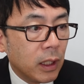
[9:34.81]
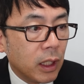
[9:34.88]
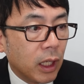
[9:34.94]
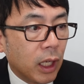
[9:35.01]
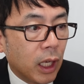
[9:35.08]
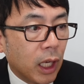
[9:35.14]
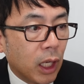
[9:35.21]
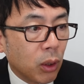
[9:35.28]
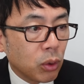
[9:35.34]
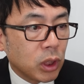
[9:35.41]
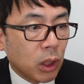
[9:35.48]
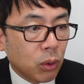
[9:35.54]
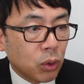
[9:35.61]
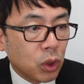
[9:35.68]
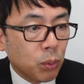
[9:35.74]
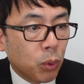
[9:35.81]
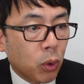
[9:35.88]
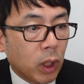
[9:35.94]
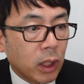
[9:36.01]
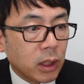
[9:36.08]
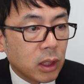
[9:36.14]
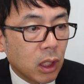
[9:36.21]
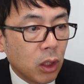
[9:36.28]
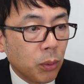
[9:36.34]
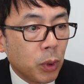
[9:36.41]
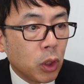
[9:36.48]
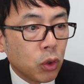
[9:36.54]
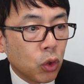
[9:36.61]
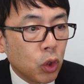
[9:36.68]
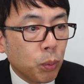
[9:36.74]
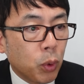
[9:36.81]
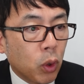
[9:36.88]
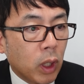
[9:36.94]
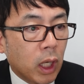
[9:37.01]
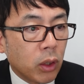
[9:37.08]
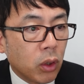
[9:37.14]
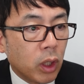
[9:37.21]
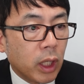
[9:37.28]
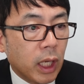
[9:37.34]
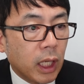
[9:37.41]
えー、ロシアの軍事ブロガーですけれども、ドニプロ川の、